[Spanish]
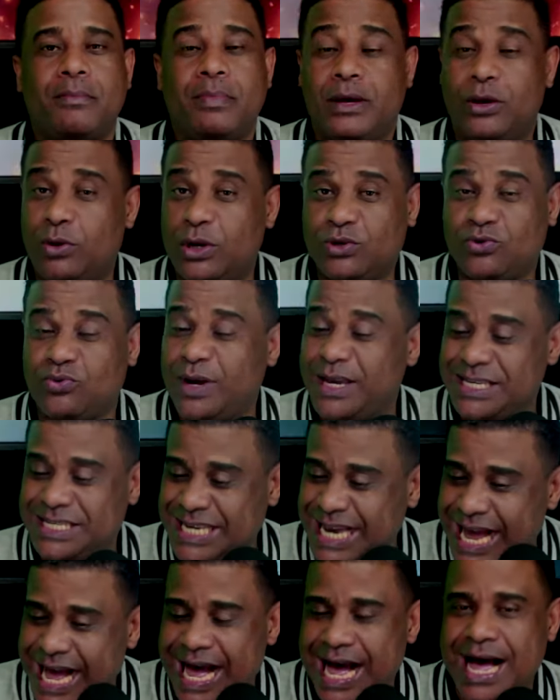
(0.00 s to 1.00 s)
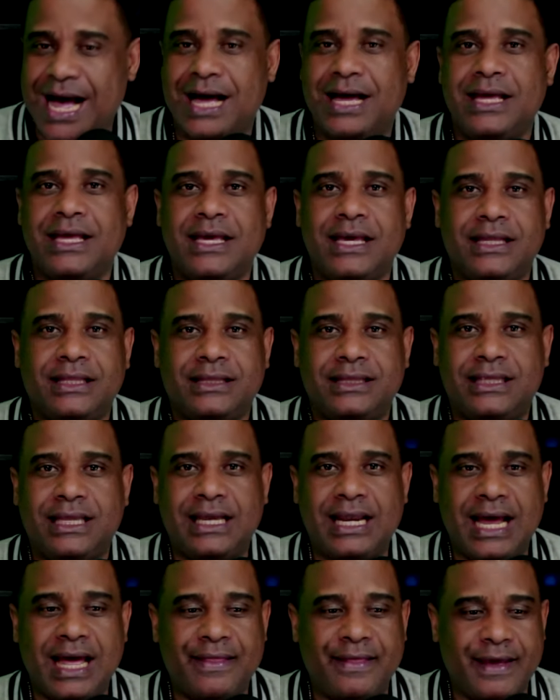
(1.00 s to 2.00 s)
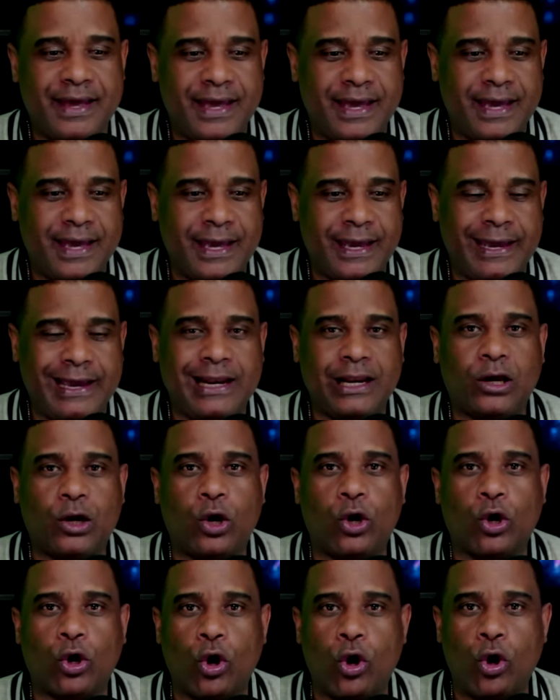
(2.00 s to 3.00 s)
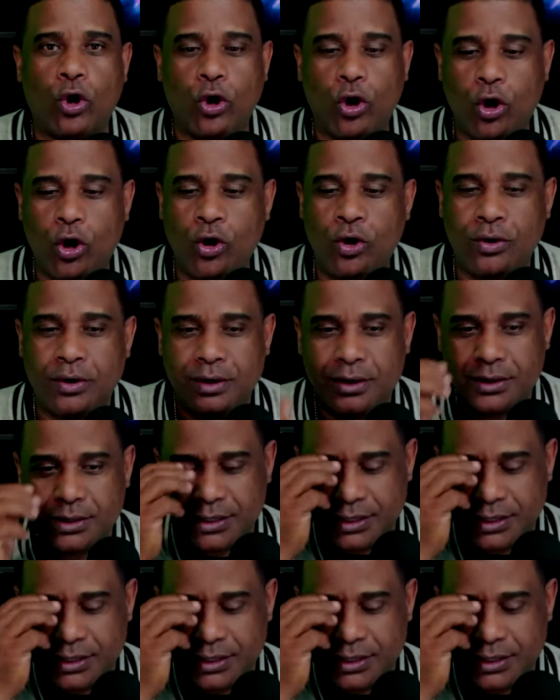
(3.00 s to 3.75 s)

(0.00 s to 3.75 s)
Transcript: pero eso es ya de la de El Crono,